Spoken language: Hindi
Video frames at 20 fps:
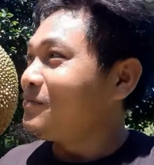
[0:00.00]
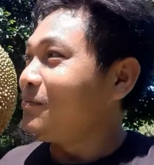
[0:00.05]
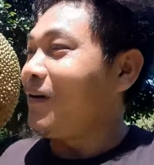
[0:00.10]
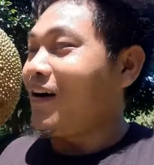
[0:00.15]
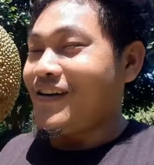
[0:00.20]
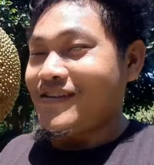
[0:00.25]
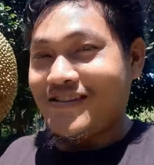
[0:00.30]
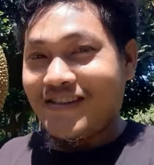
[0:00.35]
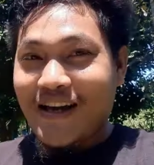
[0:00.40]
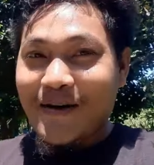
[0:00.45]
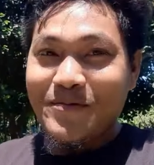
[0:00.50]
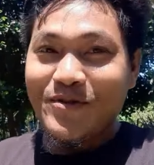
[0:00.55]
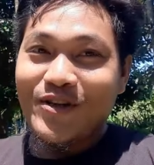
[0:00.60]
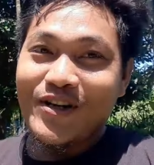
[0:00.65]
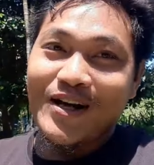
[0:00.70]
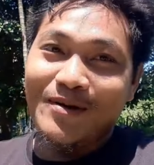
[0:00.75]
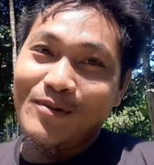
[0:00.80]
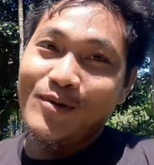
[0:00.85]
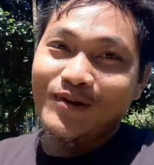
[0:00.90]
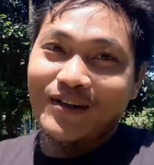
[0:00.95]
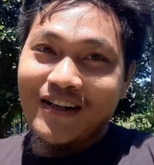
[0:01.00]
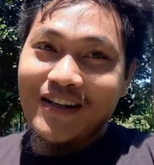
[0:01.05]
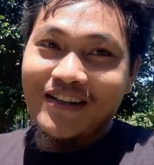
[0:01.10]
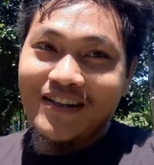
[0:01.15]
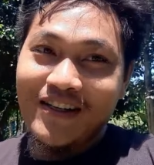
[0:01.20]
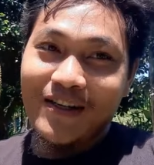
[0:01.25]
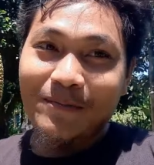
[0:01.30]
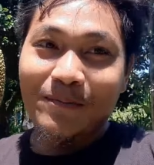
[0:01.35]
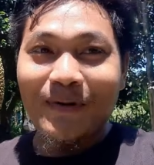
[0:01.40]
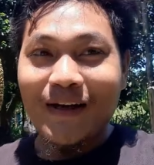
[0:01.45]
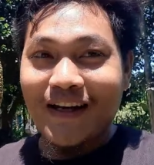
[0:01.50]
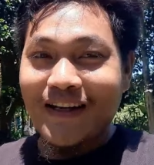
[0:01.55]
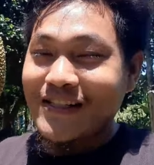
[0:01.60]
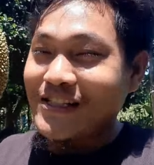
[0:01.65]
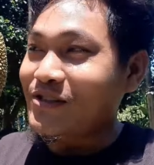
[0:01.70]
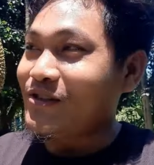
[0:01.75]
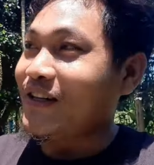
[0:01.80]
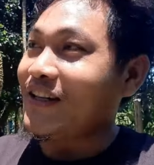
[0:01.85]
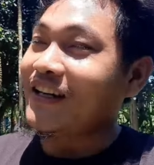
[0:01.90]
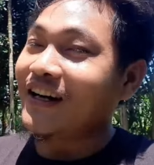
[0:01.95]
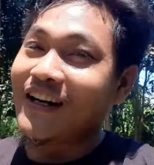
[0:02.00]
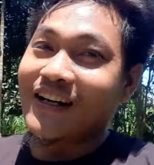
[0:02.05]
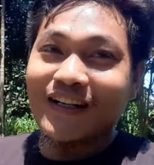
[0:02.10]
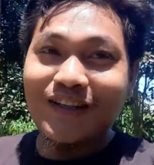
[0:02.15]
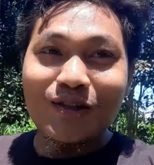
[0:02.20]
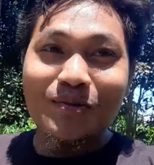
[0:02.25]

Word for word: पाँच टाइम जो हम लोग का ये पेड़ से जो है खाने